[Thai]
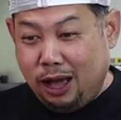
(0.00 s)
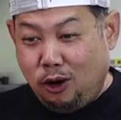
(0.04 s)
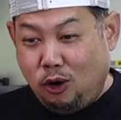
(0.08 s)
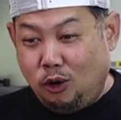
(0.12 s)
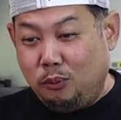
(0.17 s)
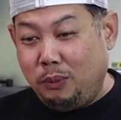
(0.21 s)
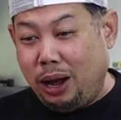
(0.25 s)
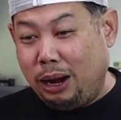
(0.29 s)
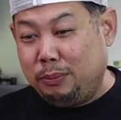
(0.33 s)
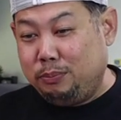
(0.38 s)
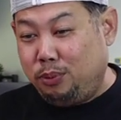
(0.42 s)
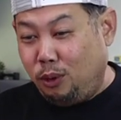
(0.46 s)
ขอ
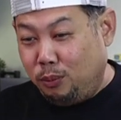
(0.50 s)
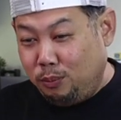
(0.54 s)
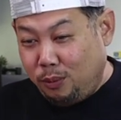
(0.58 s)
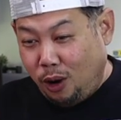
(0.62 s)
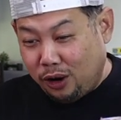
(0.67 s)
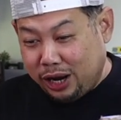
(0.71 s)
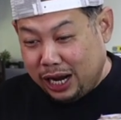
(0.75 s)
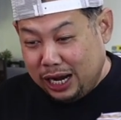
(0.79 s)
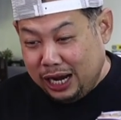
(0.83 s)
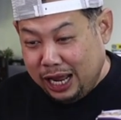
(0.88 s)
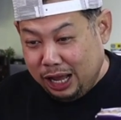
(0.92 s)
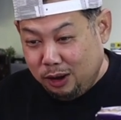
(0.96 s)
งมันผมบ
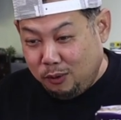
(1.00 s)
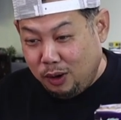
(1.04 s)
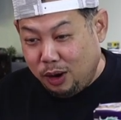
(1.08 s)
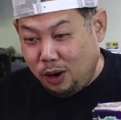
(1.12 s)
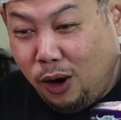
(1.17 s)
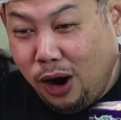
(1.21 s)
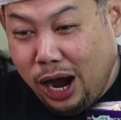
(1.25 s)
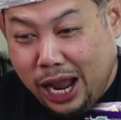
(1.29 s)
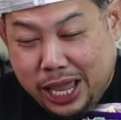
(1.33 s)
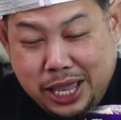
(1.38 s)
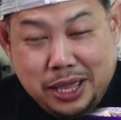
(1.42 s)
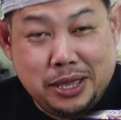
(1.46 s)
อกได้เลยว่า
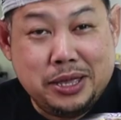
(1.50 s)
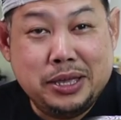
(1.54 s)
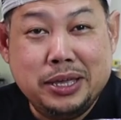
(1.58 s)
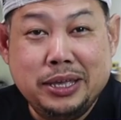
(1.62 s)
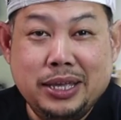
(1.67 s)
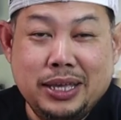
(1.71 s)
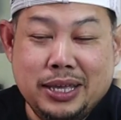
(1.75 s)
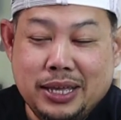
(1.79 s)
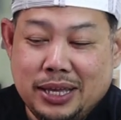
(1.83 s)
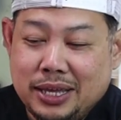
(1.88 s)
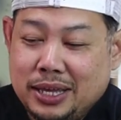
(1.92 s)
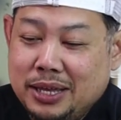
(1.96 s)
เฮ้ย
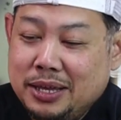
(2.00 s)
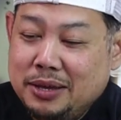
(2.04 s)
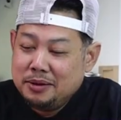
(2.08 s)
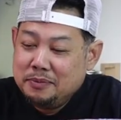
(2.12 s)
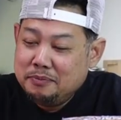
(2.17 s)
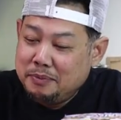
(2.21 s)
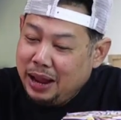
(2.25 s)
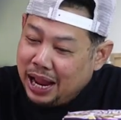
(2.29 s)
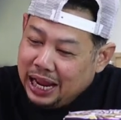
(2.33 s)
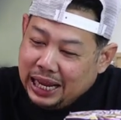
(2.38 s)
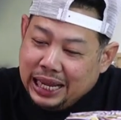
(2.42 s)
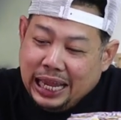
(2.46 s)

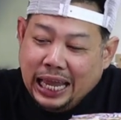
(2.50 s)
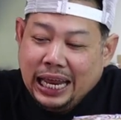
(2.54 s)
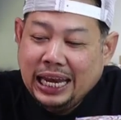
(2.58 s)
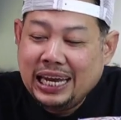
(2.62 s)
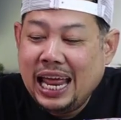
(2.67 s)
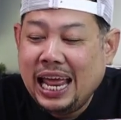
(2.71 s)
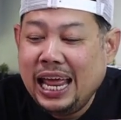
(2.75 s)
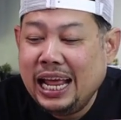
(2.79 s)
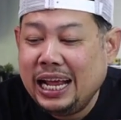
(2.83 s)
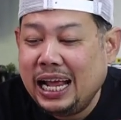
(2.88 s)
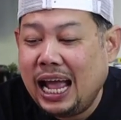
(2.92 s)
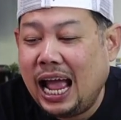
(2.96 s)
แม่งคิด
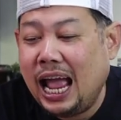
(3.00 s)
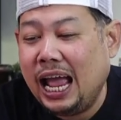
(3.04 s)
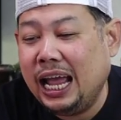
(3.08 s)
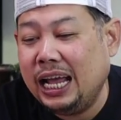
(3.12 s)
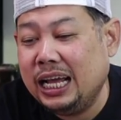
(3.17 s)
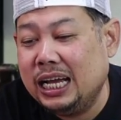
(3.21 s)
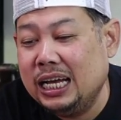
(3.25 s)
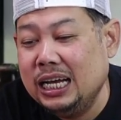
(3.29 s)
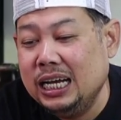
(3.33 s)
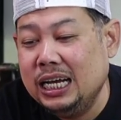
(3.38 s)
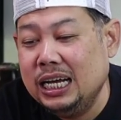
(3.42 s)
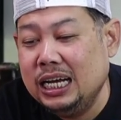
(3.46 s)
ได้ไง
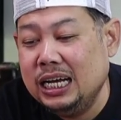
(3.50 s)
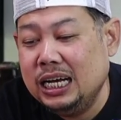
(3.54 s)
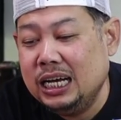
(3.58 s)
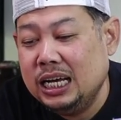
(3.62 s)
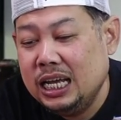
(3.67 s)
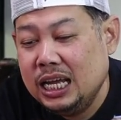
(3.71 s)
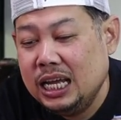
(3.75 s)
คือ